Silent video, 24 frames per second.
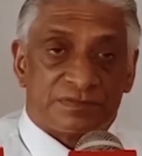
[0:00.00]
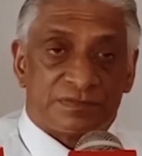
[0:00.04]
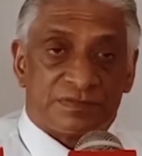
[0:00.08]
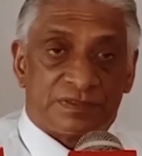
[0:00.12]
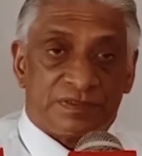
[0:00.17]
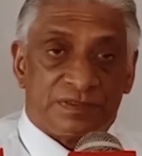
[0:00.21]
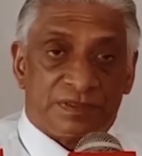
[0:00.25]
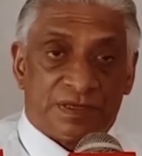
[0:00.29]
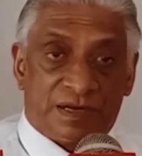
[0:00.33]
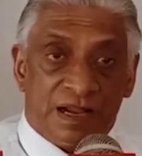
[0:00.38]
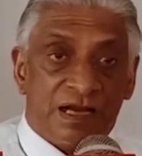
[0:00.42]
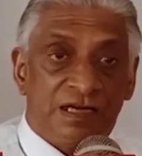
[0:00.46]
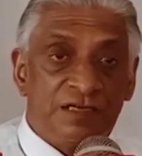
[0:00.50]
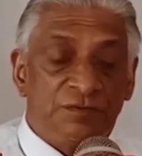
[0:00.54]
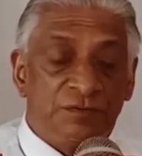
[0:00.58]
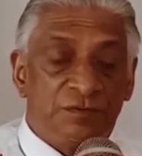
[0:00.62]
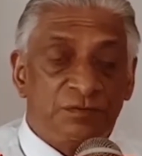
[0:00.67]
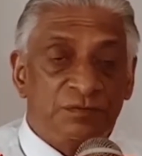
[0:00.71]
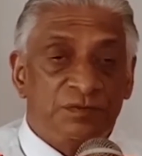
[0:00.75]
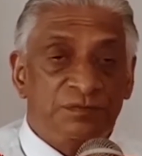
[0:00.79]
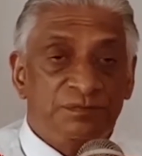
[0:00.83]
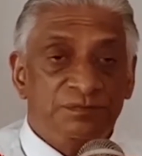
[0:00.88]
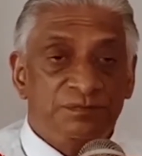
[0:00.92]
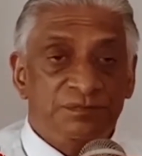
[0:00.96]

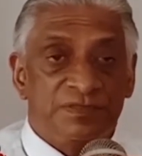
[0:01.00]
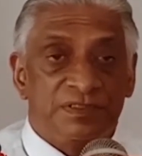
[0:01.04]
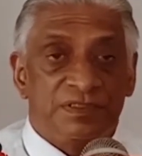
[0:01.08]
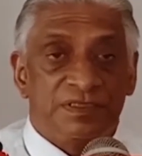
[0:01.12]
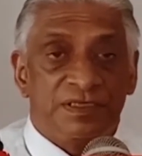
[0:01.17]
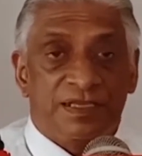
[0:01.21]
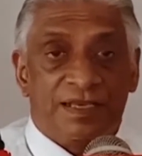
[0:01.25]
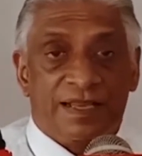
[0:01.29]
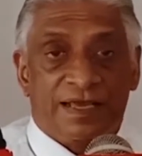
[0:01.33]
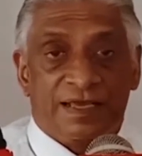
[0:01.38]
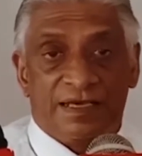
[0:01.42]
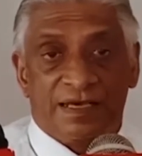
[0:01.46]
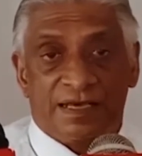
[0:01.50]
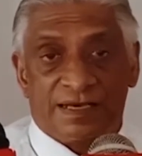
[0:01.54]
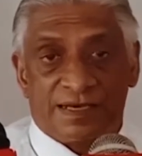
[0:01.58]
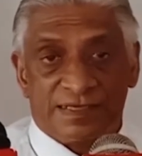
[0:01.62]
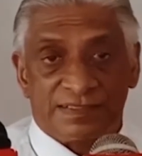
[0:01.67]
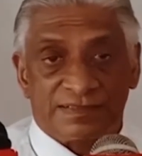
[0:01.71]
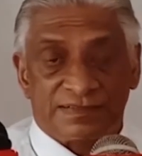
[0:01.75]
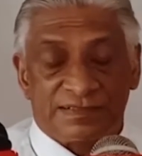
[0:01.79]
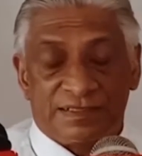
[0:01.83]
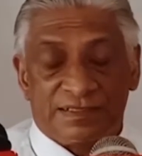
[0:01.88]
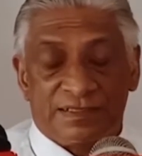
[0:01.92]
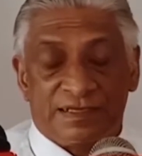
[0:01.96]
இராணுவமும் இலங்கை
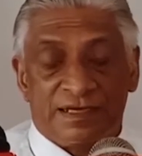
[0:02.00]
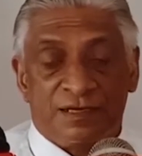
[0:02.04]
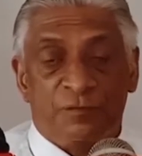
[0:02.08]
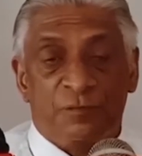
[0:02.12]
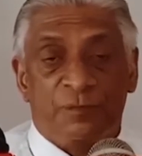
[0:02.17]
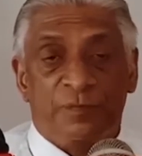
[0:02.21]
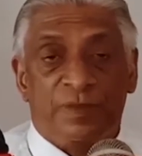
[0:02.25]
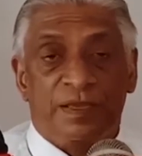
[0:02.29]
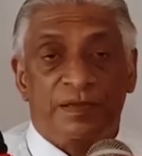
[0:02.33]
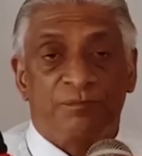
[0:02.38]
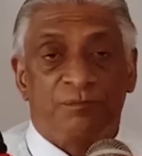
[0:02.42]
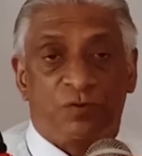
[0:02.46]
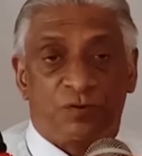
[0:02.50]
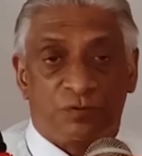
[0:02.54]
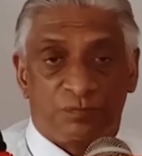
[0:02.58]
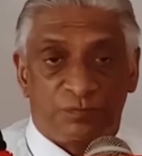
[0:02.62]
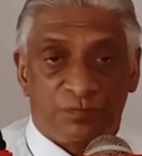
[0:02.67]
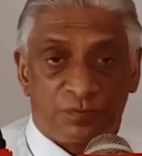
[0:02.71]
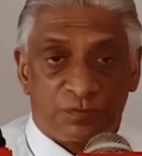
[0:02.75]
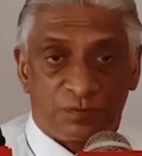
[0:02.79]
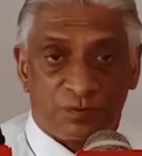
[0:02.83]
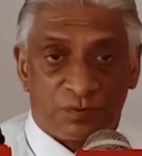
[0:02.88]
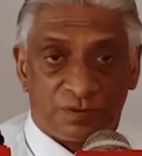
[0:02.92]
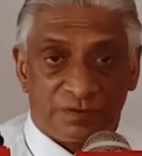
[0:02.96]
அரசாங்கமுமே பொறுப்பு
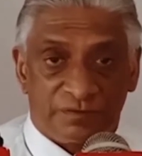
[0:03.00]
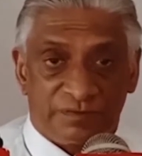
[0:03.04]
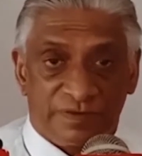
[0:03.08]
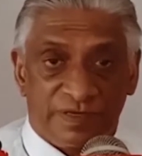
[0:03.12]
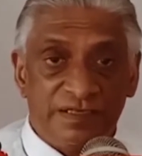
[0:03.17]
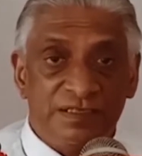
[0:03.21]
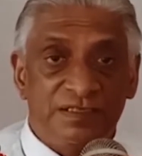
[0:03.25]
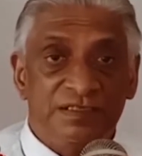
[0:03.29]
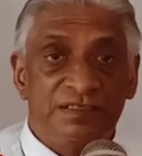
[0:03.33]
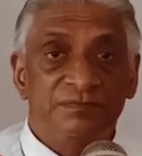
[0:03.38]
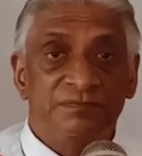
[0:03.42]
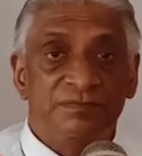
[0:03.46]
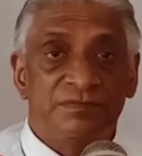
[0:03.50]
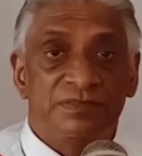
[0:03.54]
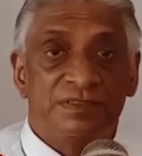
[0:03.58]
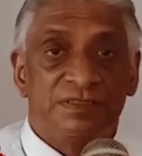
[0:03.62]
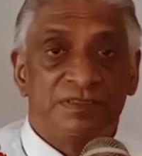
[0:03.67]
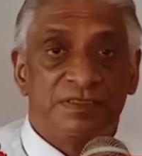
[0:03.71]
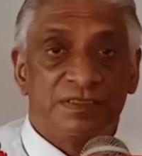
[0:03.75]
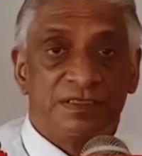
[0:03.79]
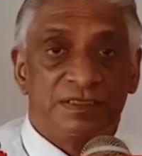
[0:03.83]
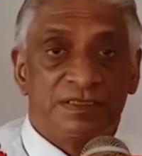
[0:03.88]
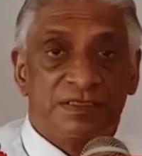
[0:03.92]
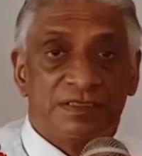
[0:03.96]
கூற வேண்டும்
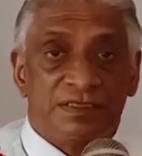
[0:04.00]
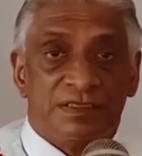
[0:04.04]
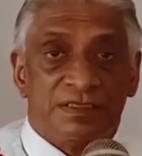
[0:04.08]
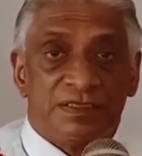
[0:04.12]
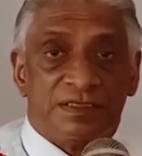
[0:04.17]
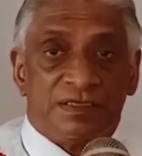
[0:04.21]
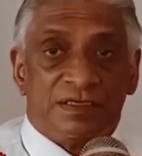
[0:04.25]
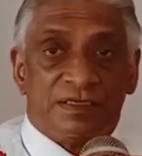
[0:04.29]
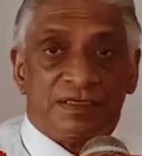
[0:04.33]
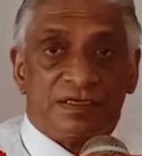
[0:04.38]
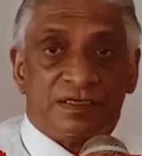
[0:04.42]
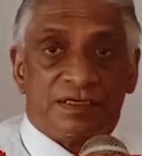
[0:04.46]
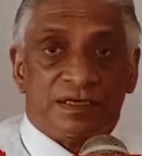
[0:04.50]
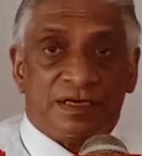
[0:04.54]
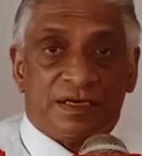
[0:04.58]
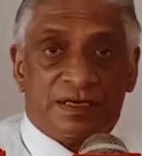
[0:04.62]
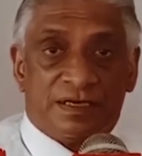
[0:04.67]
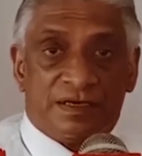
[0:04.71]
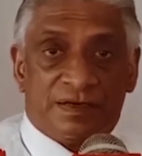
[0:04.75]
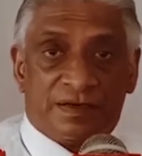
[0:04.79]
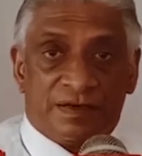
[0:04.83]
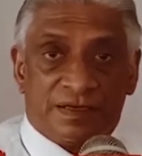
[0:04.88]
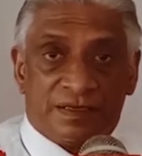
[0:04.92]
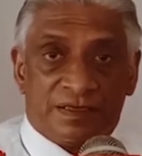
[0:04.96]
என்ற
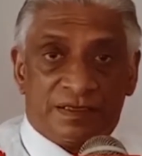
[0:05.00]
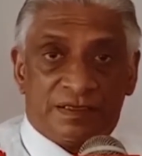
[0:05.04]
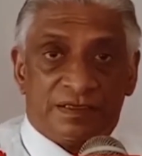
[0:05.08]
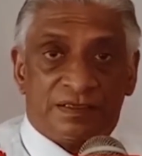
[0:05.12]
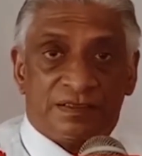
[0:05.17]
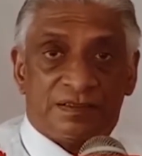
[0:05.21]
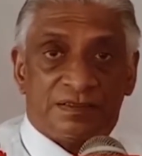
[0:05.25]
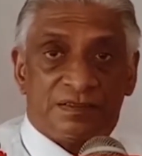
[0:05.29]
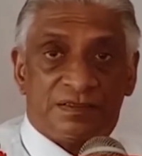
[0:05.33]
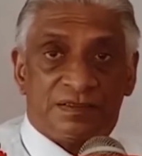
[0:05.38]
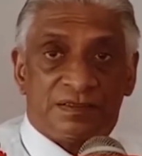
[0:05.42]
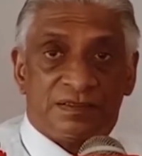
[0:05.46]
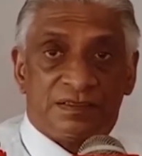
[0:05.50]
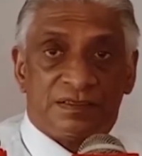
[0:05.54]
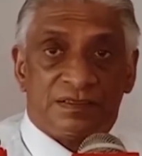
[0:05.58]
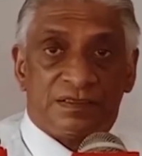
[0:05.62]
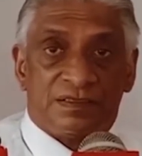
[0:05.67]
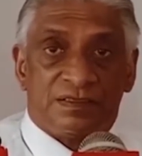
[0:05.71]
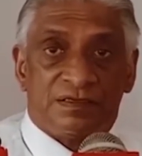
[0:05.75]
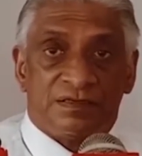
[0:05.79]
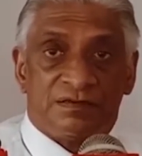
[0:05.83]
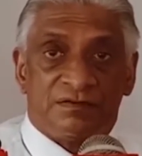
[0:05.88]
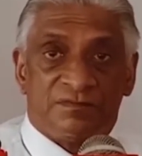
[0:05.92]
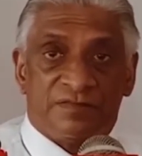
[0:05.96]

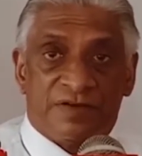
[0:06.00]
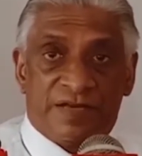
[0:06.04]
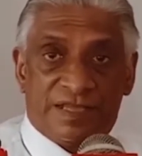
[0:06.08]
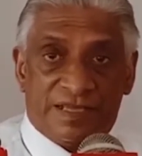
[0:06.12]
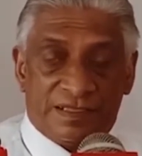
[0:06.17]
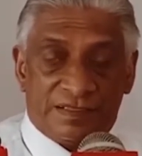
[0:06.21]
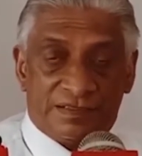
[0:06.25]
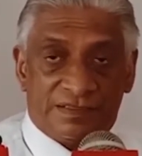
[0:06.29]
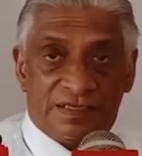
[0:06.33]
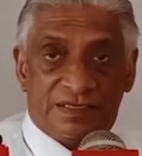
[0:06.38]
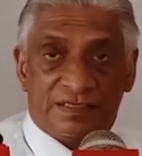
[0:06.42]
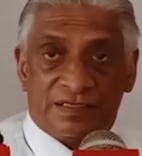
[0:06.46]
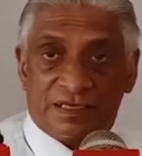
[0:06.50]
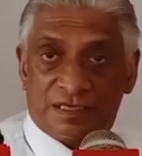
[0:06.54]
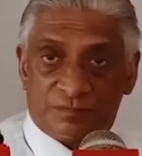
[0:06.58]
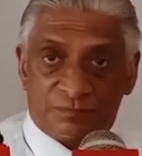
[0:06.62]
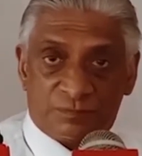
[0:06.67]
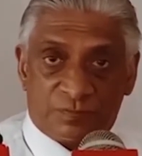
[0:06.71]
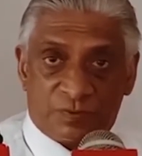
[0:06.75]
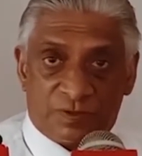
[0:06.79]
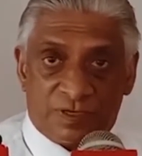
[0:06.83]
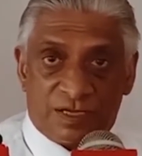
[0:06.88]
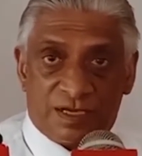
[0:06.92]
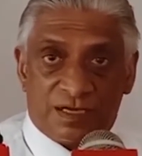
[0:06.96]
விடயத்தை
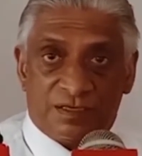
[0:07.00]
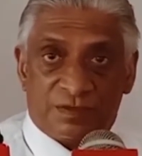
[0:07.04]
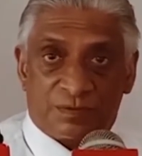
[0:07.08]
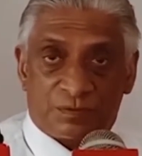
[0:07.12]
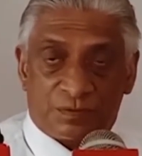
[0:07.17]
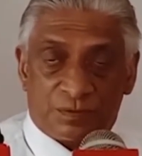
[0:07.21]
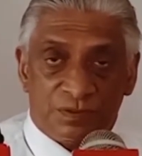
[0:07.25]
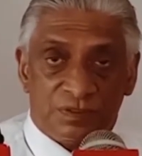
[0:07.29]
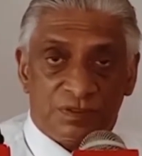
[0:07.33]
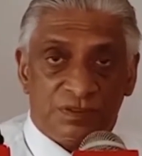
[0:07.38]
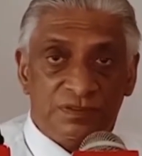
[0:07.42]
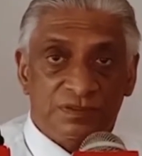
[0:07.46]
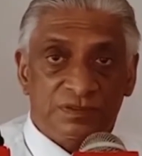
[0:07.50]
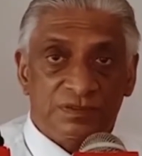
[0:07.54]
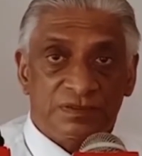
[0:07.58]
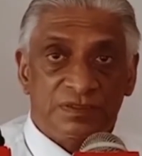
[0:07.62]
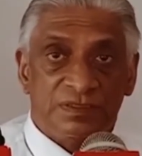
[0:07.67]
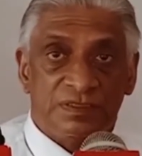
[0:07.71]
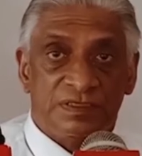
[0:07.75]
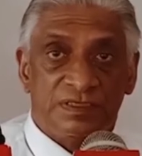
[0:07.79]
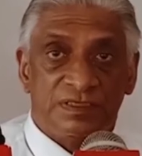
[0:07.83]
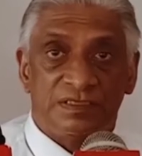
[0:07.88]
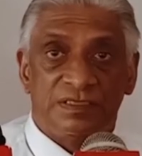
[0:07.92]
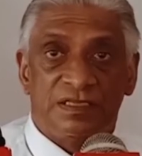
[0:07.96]
கருப்பொருளாக கொண்டு
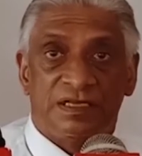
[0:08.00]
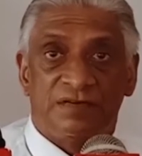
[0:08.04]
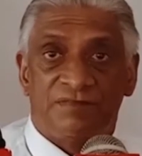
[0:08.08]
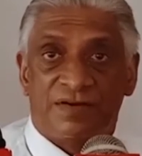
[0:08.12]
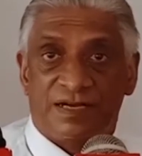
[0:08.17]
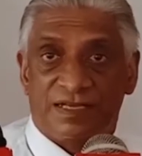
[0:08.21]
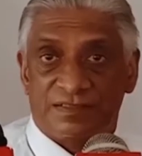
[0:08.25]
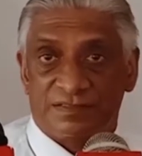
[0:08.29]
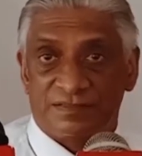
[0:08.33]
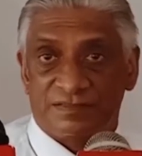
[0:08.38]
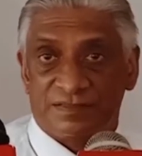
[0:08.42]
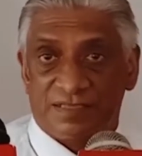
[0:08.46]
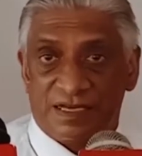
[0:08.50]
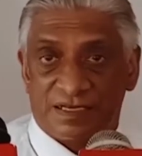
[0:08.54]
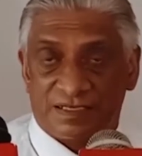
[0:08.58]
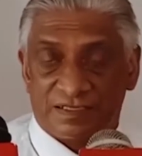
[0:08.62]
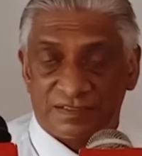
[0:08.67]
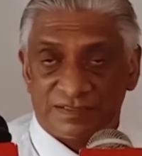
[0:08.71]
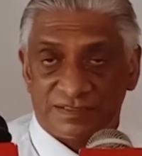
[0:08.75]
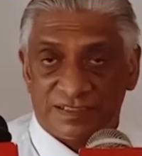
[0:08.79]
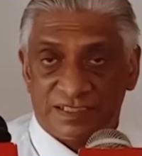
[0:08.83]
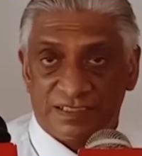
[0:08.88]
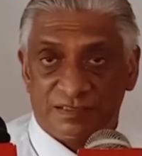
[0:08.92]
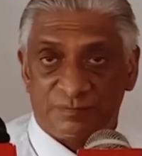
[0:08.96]
இந்த வழக்கு தாக்கல்
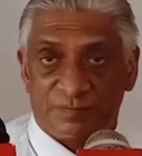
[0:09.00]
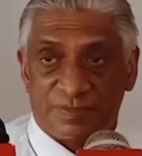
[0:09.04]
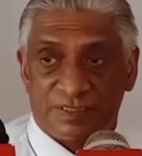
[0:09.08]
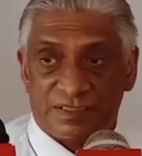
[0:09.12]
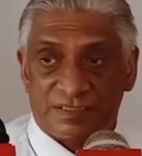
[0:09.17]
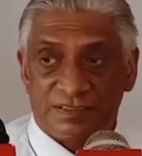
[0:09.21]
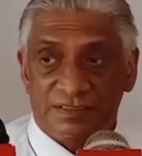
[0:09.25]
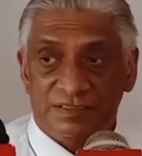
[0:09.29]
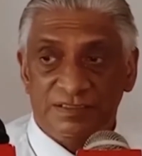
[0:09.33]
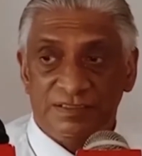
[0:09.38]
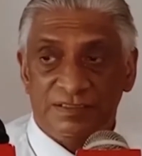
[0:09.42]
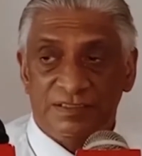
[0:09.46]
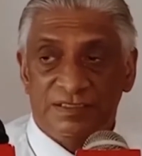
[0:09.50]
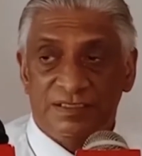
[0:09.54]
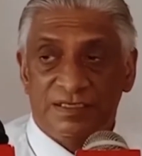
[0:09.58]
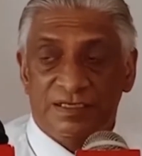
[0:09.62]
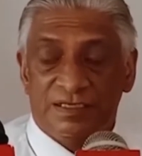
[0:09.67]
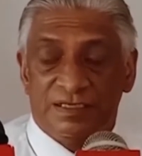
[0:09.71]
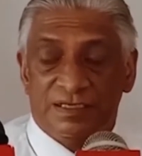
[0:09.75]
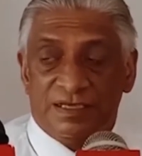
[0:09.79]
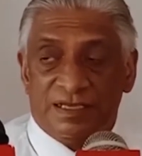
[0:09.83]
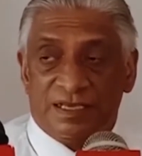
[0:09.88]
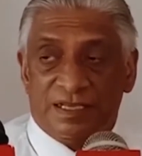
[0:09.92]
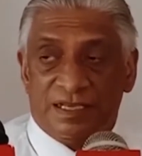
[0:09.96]
செய்யப்பட்டது
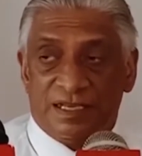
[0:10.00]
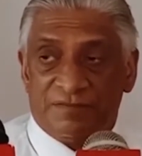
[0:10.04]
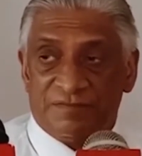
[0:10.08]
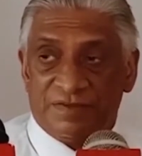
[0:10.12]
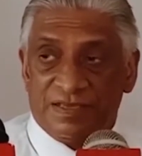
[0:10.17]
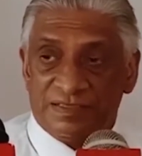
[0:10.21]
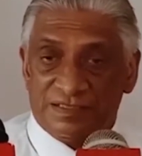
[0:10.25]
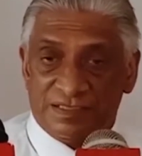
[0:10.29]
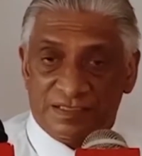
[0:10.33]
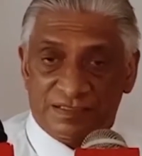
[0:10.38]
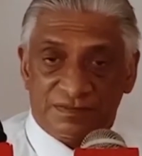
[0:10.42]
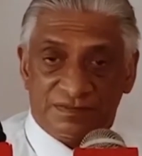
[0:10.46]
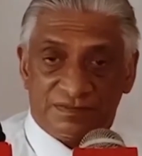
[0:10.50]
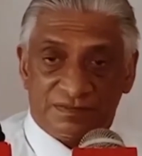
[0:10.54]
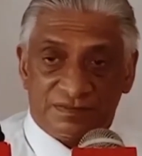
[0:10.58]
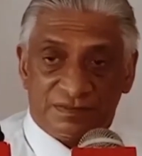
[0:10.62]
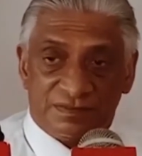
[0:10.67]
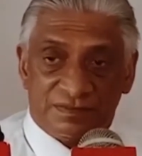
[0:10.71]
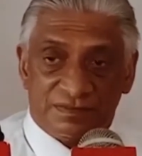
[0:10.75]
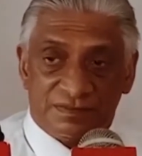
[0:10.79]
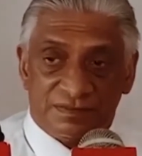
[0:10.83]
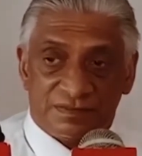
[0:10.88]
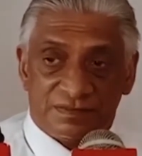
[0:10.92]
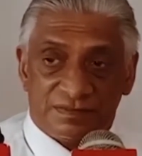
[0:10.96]
எனவே இதன்
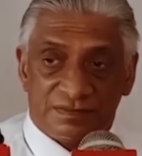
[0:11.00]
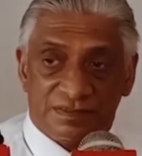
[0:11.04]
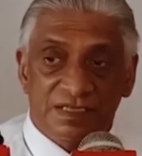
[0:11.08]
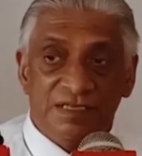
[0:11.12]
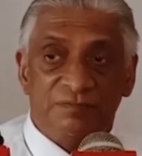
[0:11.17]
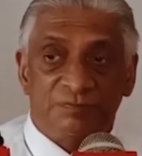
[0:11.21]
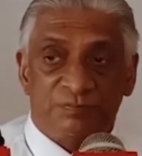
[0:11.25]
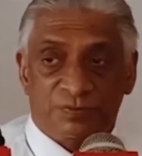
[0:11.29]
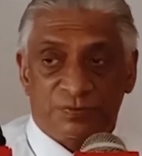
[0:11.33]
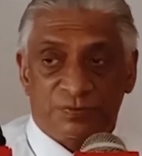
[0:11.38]
தீர்ப்பு